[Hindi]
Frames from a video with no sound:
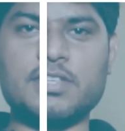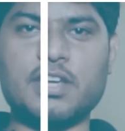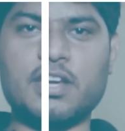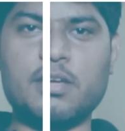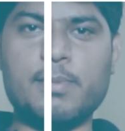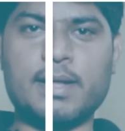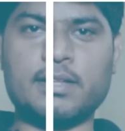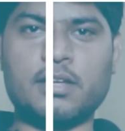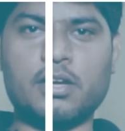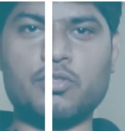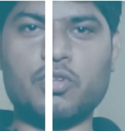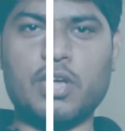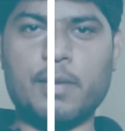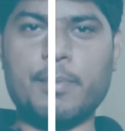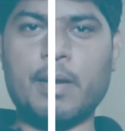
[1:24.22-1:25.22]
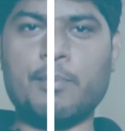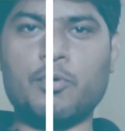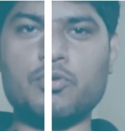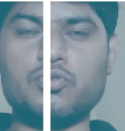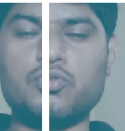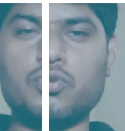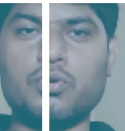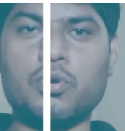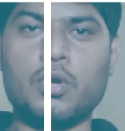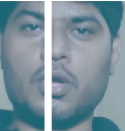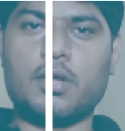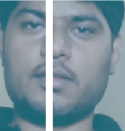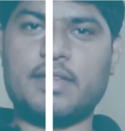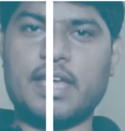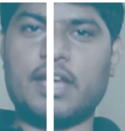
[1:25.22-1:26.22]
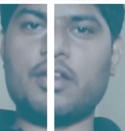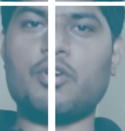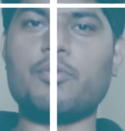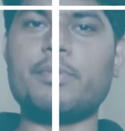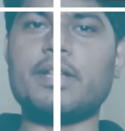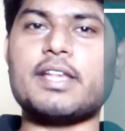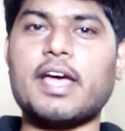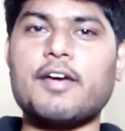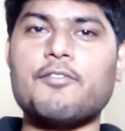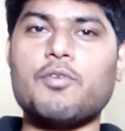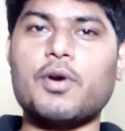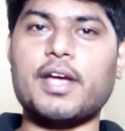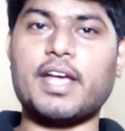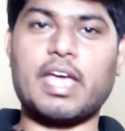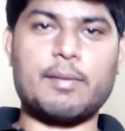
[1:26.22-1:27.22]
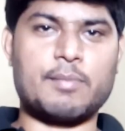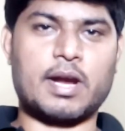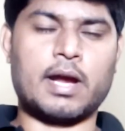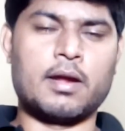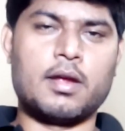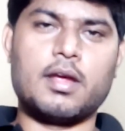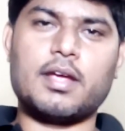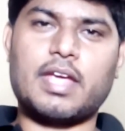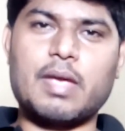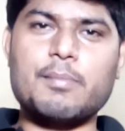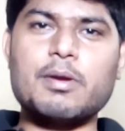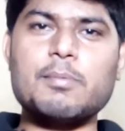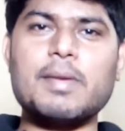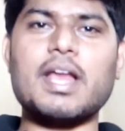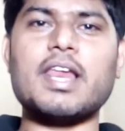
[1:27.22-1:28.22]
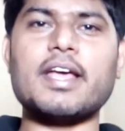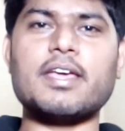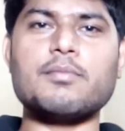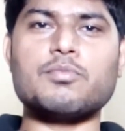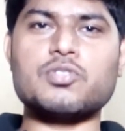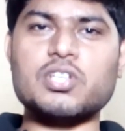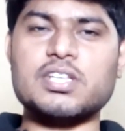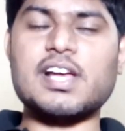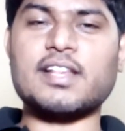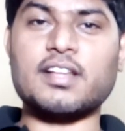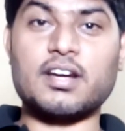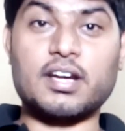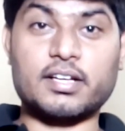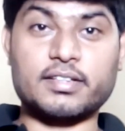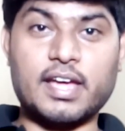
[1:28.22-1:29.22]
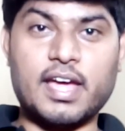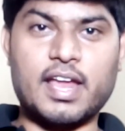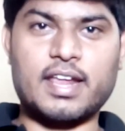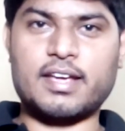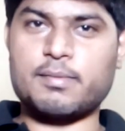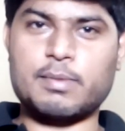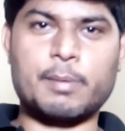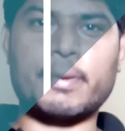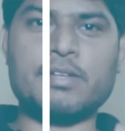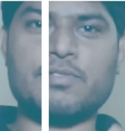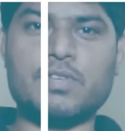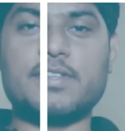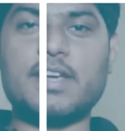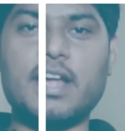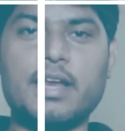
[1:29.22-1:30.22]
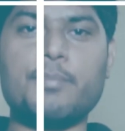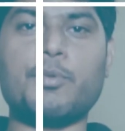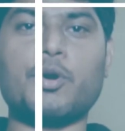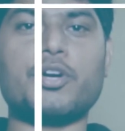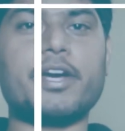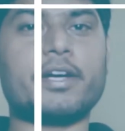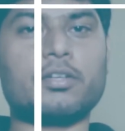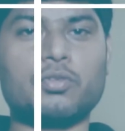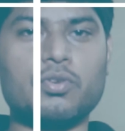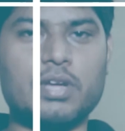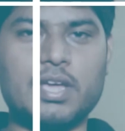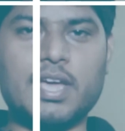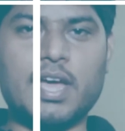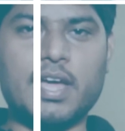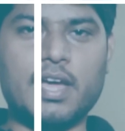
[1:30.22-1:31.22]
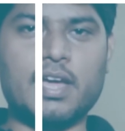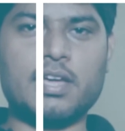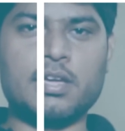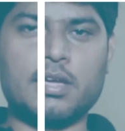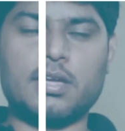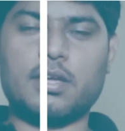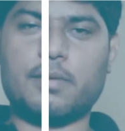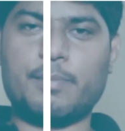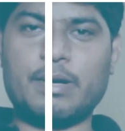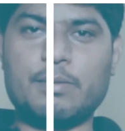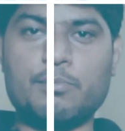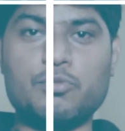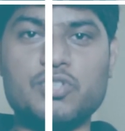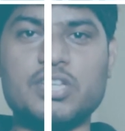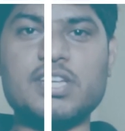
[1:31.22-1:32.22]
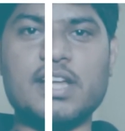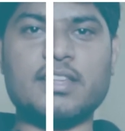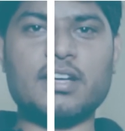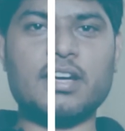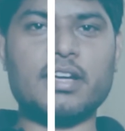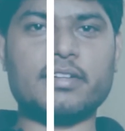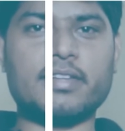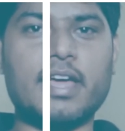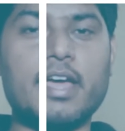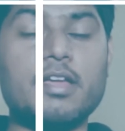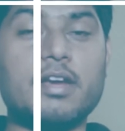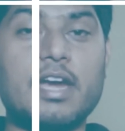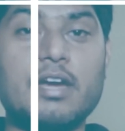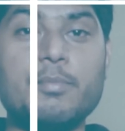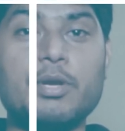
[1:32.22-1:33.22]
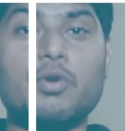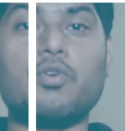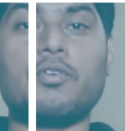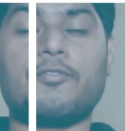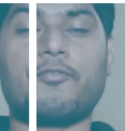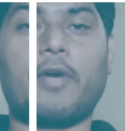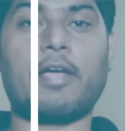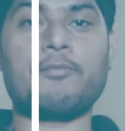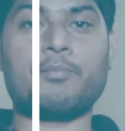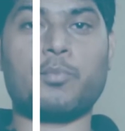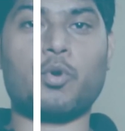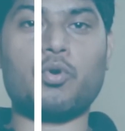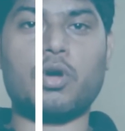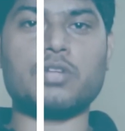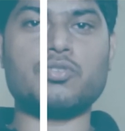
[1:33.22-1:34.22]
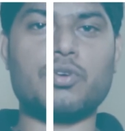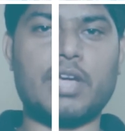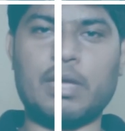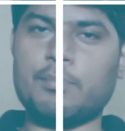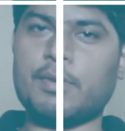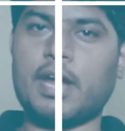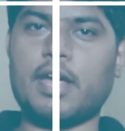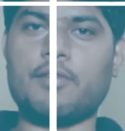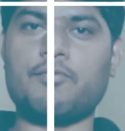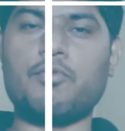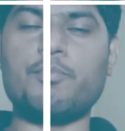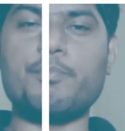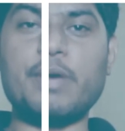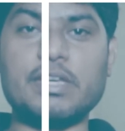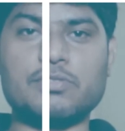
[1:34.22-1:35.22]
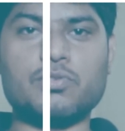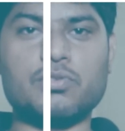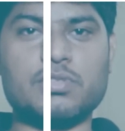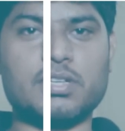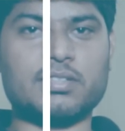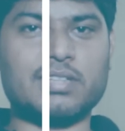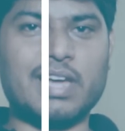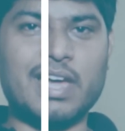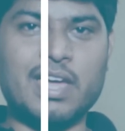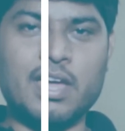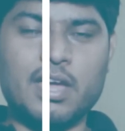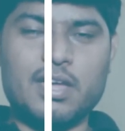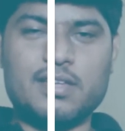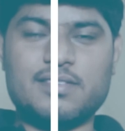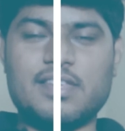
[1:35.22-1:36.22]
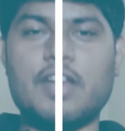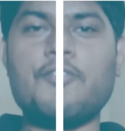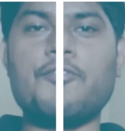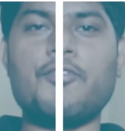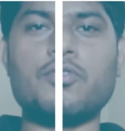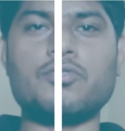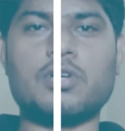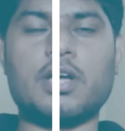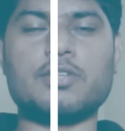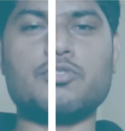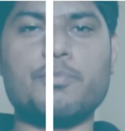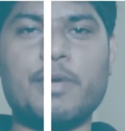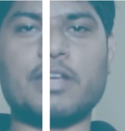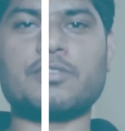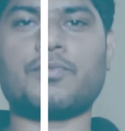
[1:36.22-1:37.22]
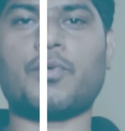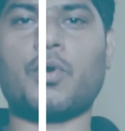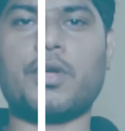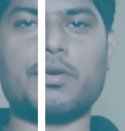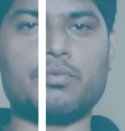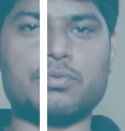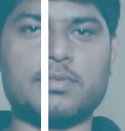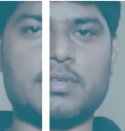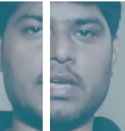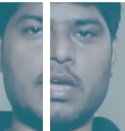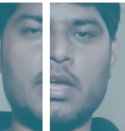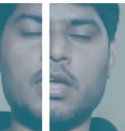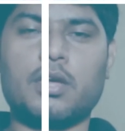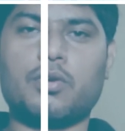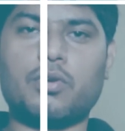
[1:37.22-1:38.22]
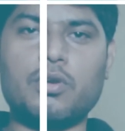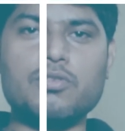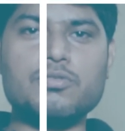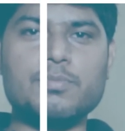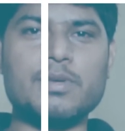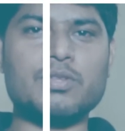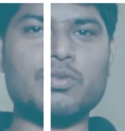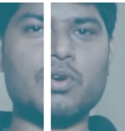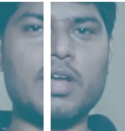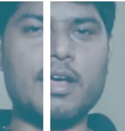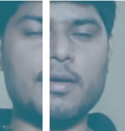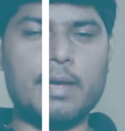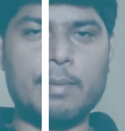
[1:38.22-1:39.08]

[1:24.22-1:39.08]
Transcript: फीचर की बात करें तो यहाँ पर आपको जो देखने को मिलता है वो है कैमरा कैमरे में हालांकि मुझे जहाँ तक लगता है हालांकि मेरे पास फिजिकली प्रोडक्ट तो नहीं आया है बट मुझे जहाँ तक लगता है रेडमी नोट फाइव प्रो का जो कैमरा है वो बेस्ट हो सकता है जेन फोन का जो मैक्स प्रो है उससे क्योंकि उसमें थोड़ा